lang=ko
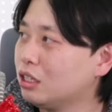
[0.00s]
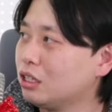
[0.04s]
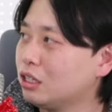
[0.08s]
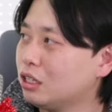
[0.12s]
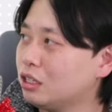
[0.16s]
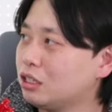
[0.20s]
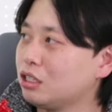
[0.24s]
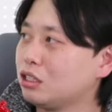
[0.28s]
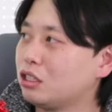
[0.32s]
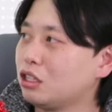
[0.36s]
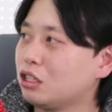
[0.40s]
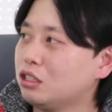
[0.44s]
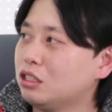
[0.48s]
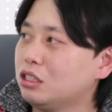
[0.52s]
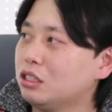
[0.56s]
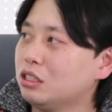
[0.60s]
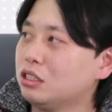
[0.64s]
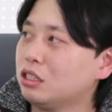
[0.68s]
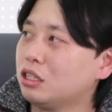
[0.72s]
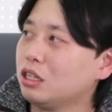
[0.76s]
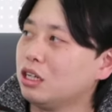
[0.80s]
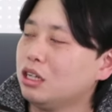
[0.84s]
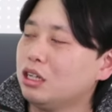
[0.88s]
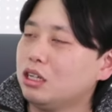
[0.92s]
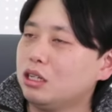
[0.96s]
그래서
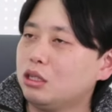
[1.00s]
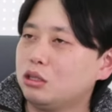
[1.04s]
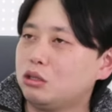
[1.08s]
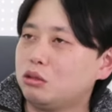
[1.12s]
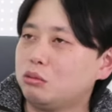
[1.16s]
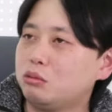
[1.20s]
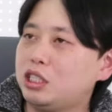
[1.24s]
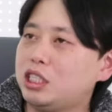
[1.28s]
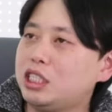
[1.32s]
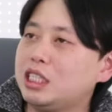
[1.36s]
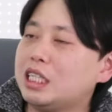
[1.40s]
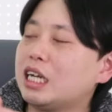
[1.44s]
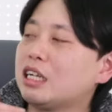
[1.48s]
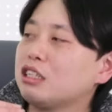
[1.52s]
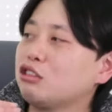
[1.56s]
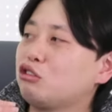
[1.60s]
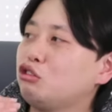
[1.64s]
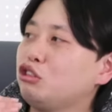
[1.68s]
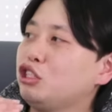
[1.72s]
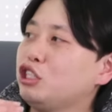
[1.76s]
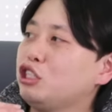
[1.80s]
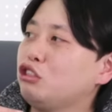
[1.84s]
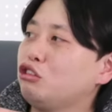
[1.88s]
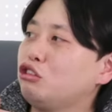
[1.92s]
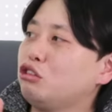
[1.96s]
저는 좀 시장
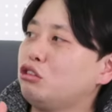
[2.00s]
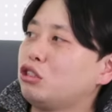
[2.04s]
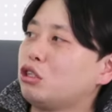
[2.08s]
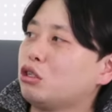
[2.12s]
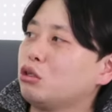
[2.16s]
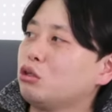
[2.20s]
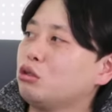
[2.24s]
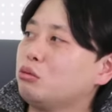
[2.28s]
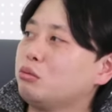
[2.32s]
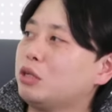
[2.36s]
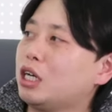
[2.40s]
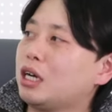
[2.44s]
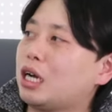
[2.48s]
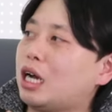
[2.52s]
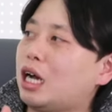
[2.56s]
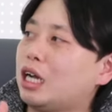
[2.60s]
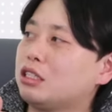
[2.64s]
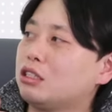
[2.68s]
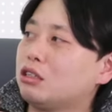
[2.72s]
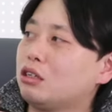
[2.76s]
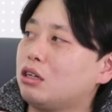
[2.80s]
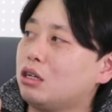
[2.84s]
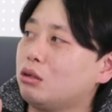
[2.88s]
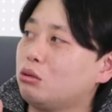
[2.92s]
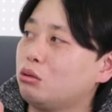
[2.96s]
수익률 정도만
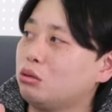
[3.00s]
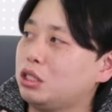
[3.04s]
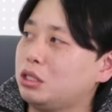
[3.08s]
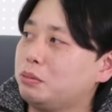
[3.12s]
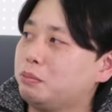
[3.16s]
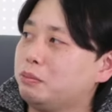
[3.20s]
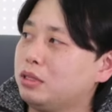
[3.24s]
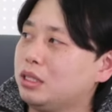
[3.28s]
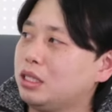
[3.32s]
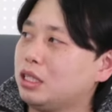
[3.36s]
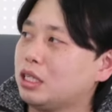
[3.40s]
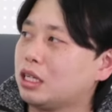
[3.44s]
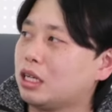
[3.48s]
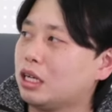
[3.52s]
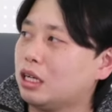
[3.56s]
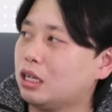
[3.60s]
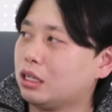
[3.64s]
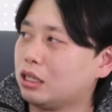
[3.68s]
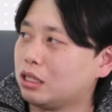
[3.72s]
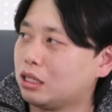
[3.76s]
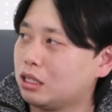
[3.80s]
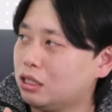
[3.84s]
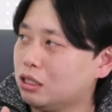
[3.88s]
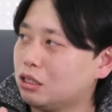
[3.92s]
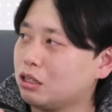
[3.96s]
가져가고 싶으니까
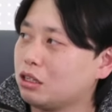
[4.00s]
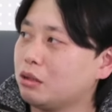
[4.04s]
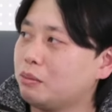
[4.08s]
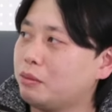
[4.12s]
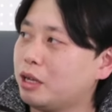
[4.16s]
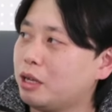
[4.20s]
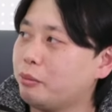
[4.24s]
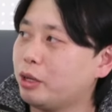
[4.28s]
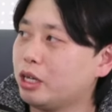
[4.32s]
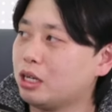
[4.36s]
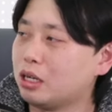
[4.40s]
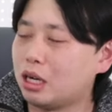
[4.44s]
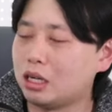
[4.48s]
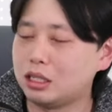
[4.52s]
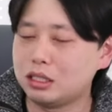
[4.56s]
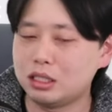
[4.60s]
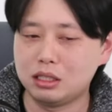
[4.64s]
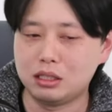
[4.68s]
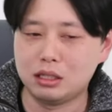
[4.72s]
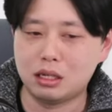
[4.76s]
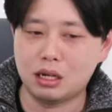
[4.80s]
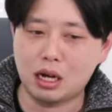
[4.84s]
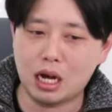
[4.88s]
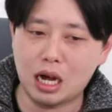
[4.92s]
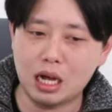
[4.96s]
그렇게 매매를
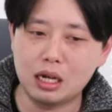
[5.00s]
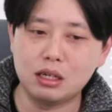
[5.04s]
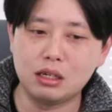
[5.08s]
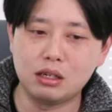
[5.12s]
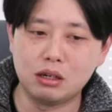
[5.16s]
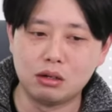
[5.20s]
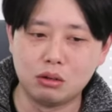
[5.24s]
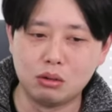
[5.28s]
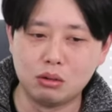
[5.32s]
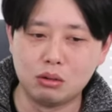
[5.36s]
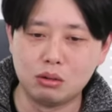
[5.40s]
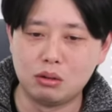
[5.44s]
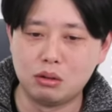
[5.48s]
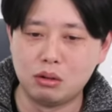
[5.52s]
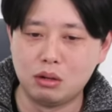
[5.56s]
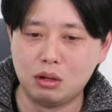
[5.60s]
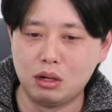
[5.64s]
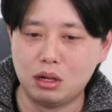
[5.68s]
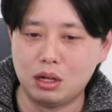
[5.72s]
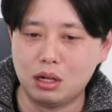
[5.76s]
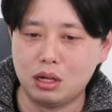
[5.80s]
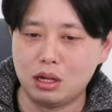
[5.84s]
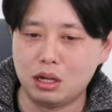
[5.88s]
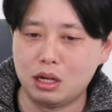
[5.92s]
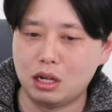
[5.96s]
하신, 하는 거고
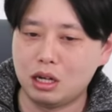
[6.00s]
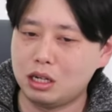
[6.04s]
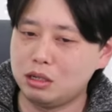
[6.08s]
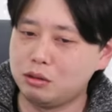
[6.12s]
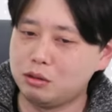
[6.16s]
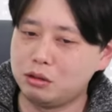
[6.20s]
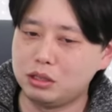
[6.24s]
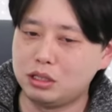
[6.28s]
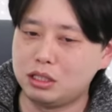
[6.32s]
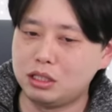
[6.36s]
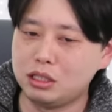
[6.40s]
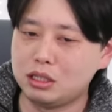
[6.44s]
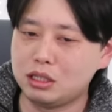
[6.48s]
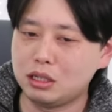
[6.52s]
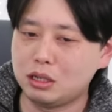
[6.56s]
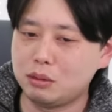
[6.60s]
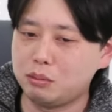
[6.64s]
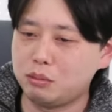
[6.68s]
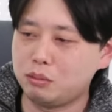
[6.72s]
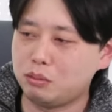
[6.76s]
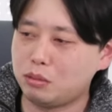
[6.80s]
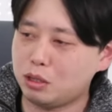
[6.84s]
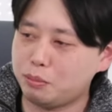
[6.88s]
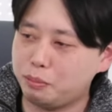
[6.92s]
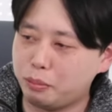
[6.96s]
아니면 진짜
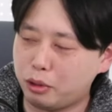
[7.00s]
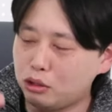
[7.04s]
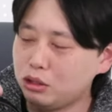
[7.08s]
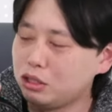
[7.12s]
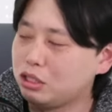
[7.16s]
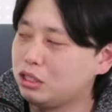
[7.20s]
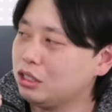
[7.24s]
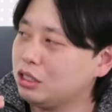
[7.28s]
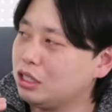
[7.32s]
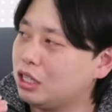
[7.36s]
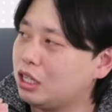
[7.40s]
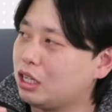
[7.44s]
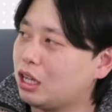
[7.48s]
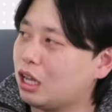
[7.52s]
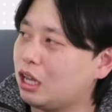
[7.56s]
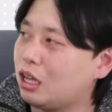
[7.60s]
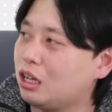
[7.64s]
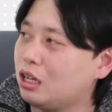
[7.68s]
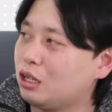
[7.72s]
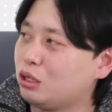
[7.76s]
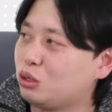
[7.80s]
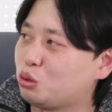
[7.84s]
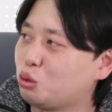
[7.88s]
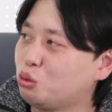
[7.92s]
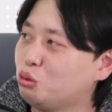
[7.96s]

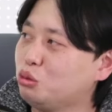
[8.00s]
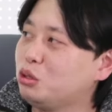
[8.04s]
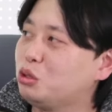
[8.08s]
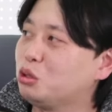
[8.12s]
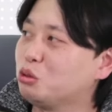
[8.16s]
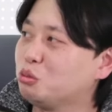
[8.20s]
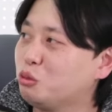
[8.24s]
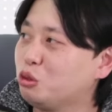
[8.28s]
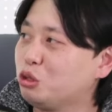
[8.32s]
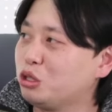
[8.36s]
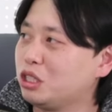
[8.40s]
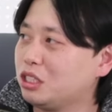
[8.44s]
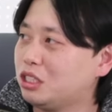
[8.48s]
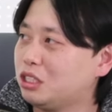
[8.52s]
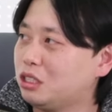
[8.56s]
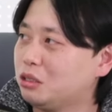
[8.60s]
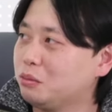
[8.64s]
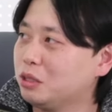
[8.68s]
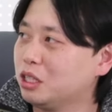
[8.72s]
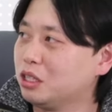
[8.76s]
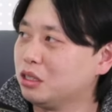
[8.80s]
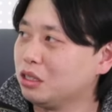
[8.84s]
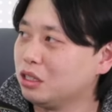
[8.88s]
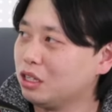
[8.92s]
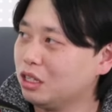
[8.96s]
번뜩이게 좋은 종목이
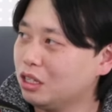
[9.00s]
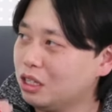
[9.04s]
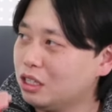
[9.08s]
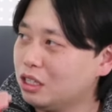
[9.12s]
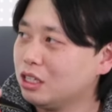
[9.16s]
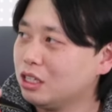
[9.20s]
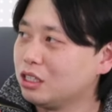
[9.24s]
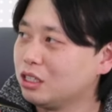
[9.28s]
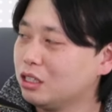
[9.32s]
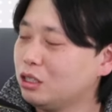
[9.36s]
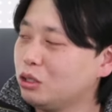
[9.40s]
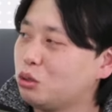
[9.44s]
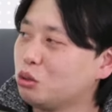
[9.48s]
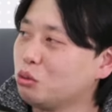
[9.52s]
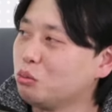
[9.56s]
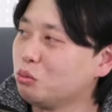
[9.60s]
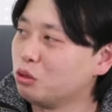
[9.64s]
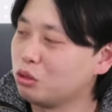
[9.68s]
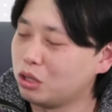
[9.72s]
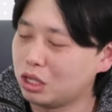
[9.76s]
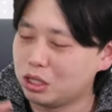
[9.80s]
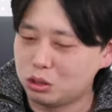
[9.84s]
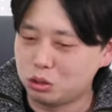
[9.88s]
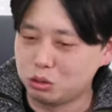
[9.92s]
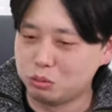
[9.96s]
있으면 그
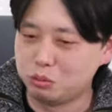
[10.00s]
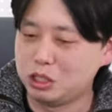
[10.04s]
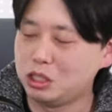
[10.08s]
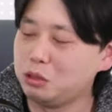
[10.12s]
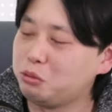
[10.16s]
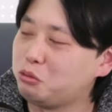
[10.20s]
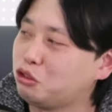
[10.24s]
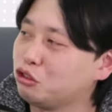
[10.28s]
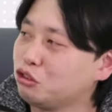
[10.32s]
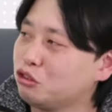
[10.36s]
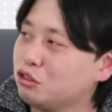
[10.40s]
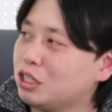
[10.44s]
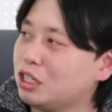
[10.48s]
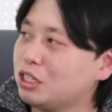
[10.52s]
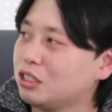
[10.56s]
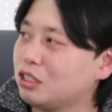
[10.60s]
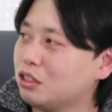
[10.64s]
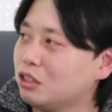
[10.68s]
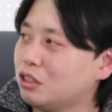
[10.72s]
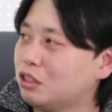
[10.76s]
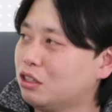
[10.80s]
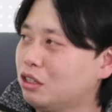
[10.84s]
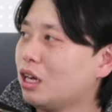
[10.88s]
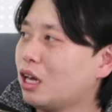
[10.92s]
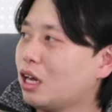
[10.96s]
종목에 좀 집중을
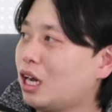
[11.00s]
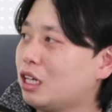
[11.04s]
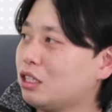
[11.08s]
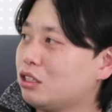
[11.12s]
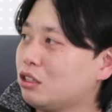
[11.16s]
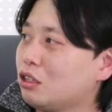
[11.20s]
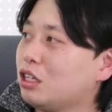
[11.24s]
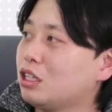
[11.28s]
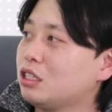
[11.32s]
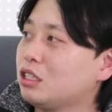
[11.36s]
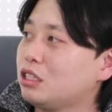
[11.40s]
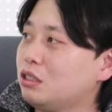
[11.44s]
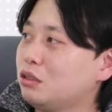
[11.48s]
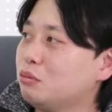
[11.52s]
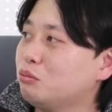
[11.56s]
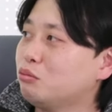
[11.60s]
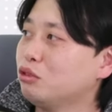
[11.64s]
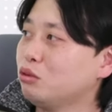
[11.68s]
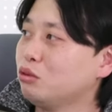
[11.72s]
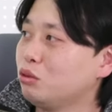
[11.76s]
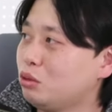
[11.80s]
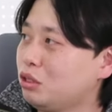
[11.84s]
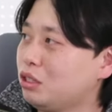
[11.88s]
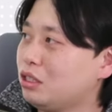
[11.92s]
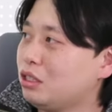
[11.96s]
해서 가져가시는
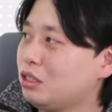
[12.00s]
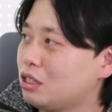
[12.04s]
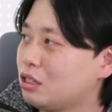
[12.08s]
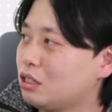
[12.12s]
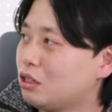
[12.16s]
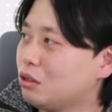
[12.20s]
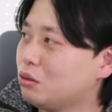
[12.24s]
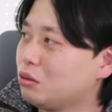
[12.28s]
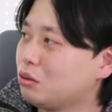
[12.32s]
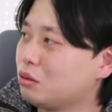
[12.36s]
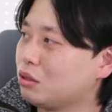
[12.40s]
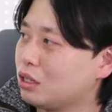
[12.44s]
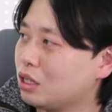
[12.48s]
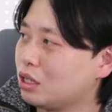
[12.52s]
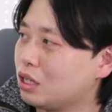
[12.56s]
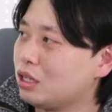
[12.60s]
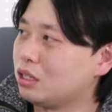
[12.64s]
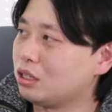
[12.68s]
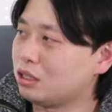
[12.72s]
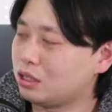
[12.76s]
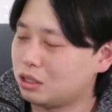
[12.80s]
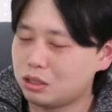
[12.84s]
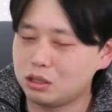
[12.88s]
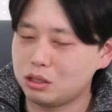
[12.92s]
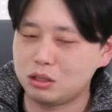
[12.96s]
분도 있을 거고 그러니까
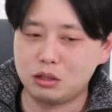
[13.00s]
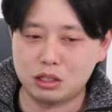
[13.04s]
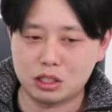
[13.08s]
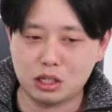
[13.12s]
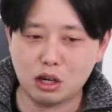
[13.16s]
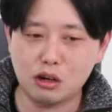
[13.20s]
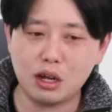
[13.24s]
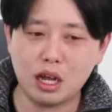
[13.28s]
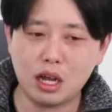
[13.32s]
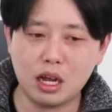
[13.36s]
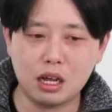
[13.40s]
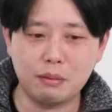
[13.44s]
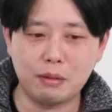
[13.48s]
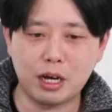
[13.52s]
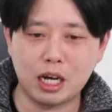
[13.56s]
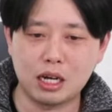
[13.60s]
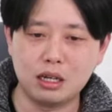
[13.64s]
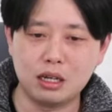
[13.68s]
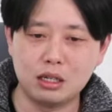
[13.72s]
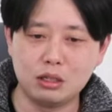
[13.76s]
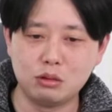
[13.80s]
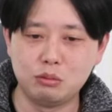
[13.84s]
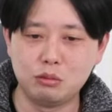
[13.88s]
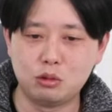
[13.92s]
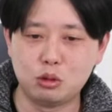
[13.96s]
음. 성향에
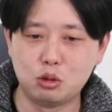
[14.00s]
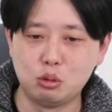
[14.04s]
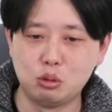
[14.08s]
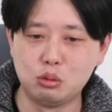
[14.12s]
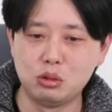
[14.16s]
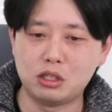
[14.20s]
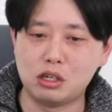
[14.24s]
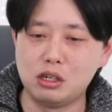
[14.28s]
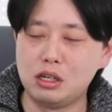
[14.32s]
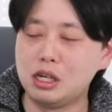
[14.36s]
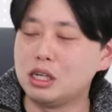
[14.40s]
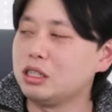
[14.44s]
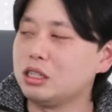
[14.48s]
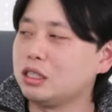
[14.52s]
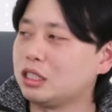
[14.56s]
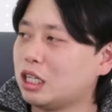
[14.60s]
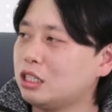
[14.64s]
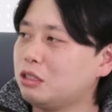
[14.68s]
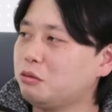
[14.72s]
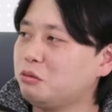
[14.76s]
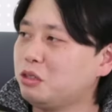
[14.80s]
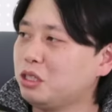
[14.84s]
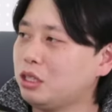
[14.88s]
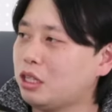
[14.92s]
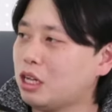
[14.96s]
맞게 좀 좋은 전략을
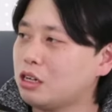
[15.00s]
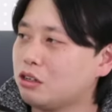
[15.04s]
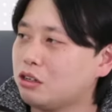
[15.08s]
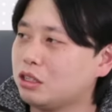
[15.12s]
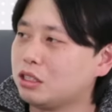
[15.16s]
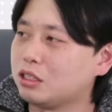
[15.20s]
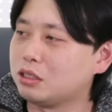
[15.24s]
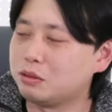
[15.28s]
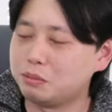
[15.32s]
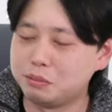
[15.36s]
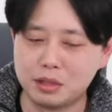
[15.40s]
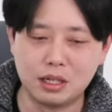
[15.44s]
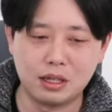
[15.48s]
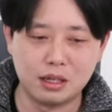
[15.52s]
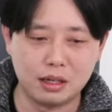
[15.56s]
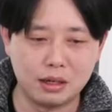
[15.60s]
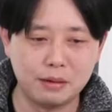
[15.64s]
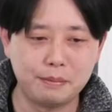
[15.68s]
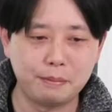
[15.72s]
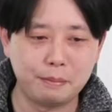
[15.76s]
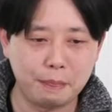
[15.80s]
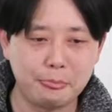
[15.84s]
짜시면 될 것 같습니다. 맞습니다.